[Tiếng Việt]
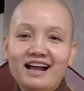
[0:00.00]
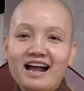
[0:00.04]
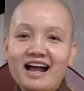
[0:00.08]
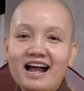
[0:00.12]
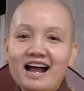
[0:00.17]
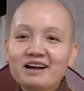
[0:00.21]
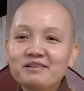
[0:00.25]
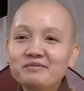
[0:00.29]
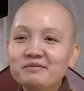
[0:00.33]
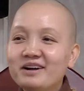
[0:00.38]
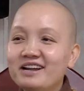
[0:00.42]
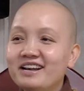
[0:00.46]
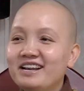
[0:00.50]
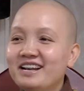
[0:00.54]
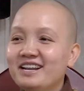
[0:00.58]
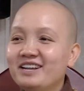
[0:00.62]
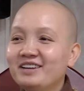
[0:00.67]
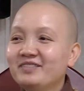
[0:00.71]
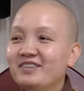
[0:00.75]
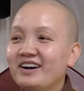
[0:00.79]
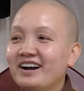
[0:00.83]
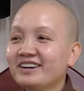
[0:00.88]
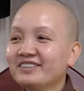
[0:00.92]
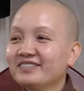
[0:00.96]
án mani
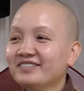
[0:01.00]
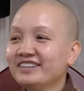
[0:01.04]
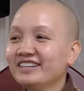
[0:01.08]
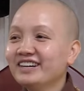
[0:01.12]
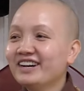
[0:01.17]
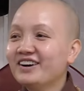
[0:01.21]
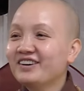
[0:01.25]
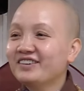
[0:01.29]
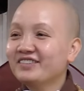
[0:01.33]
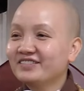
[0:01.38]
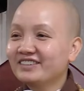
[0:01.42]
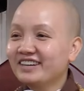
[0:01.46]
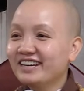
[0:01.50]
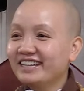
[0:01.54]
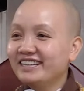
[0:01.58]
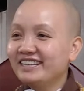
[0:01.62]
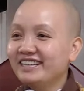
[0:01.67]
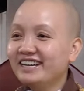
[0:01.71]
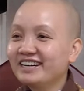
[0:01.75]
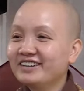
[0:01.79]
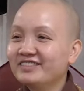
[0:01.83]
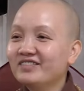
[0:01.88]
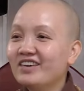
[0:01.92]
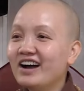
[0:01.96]
bát mi hồn để
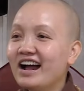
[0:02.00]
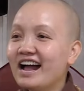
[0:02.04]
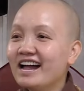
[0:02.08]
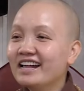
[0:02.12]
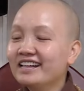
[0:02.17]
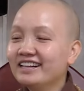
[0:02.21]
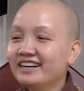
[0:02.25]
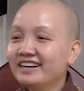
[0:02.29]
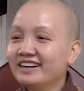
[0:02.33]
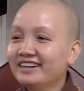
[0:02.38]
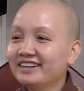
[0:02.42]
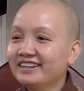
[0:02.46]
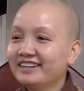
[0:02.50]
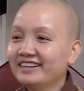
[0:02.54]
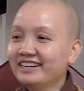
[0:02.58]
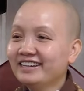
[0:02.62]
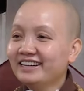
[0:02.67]
diệt ma vậy đó.